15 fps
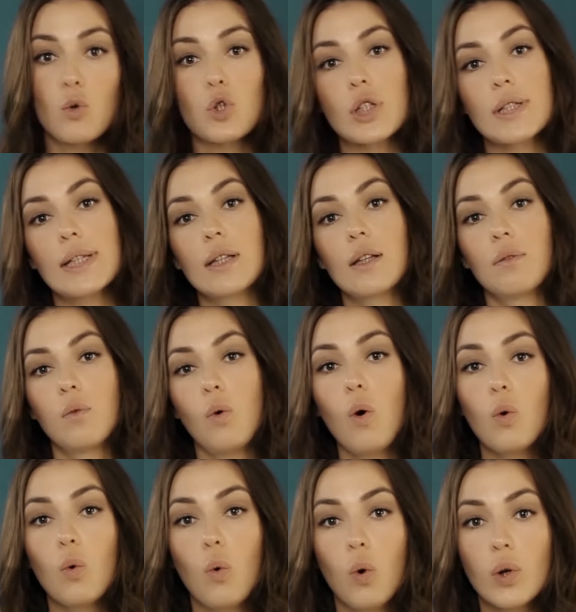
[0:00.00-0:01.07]
Уже с одного
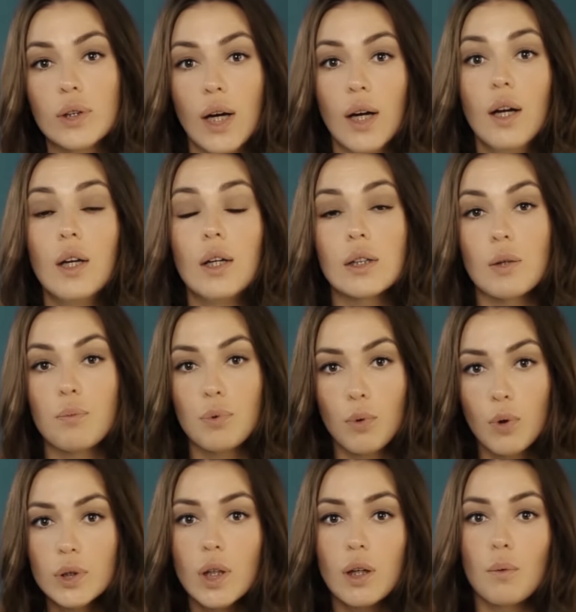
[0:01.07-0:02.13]
года
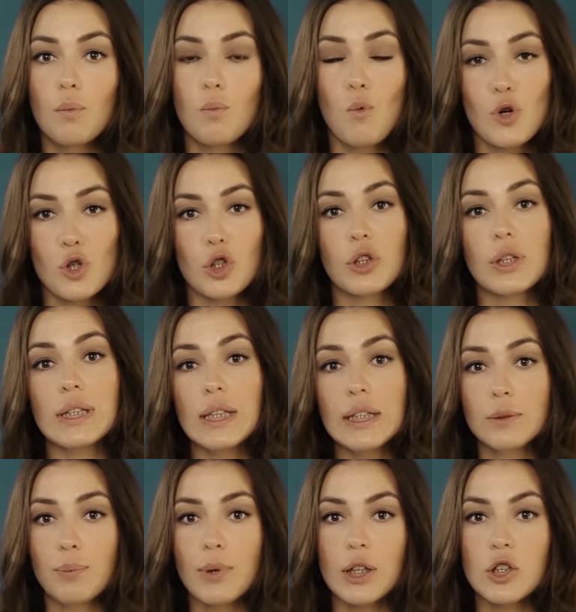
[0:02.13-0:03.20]
ребенок может
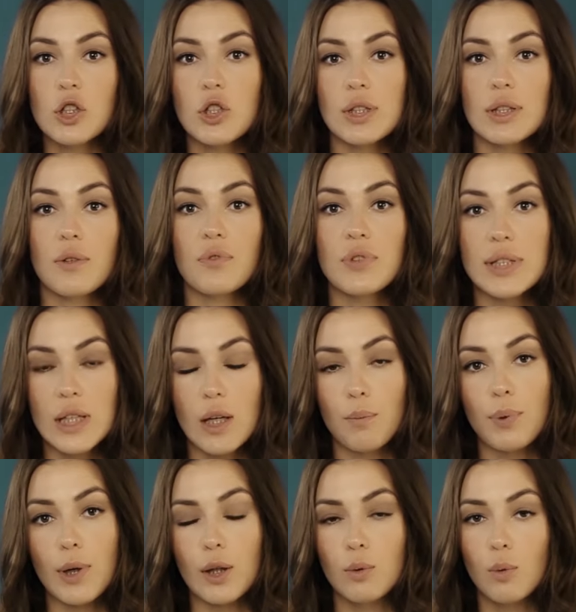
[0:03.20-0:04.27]
есть практически все
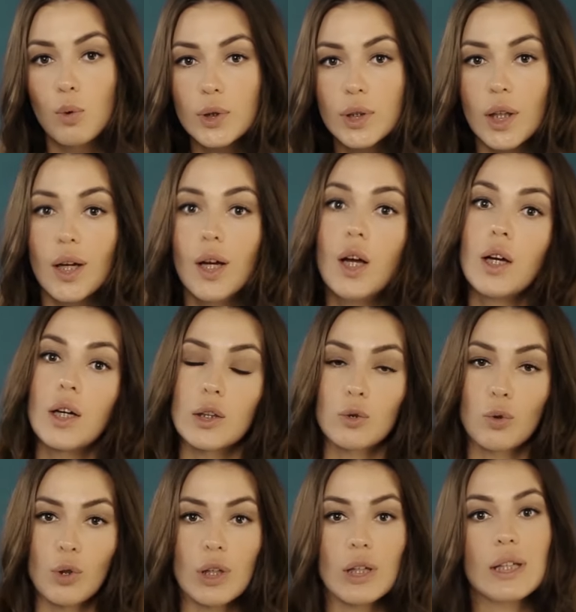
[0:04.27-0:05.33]
продукты,
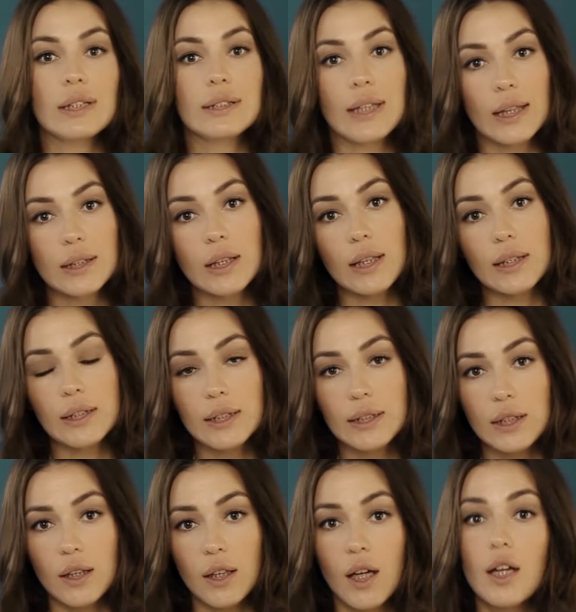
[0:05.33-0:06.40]
которые едят
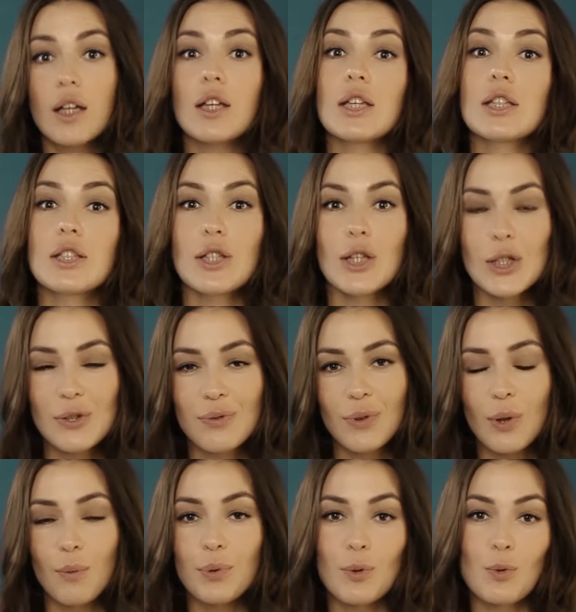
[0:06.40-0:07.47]
родители.
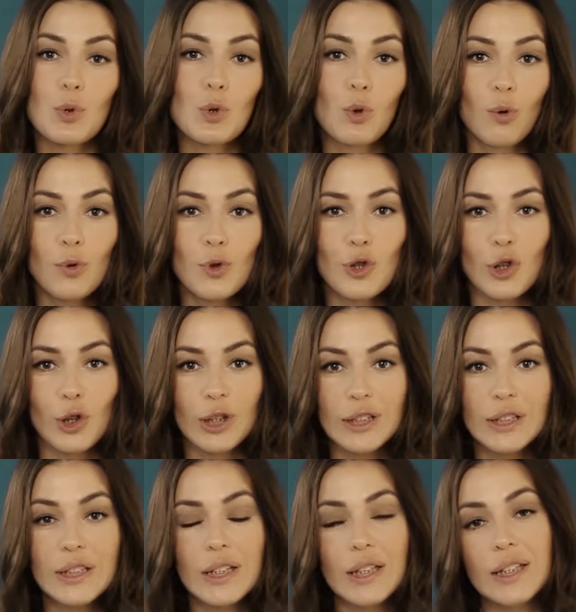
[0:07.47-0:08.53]
Естественно, при условии, что
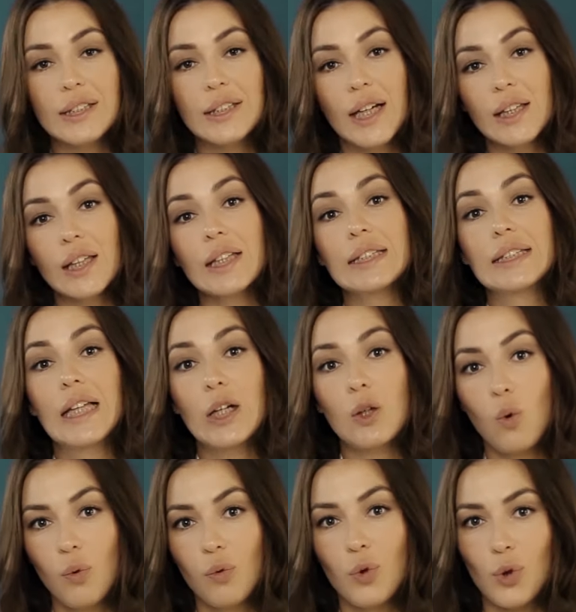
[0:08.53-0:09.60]
родители едят
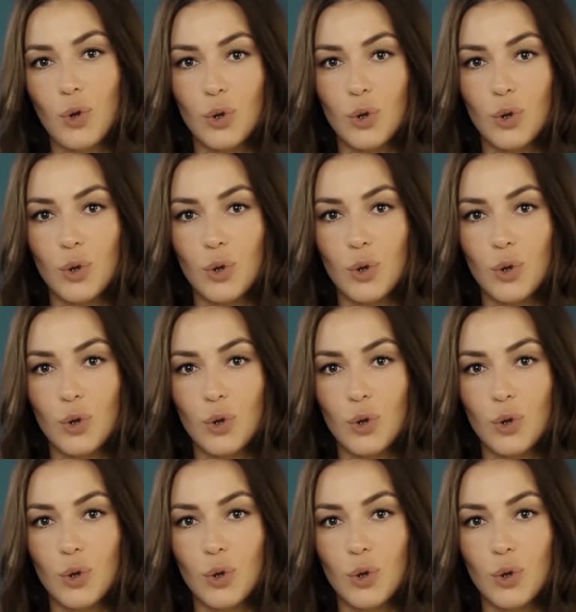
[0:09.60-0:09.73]
здоровую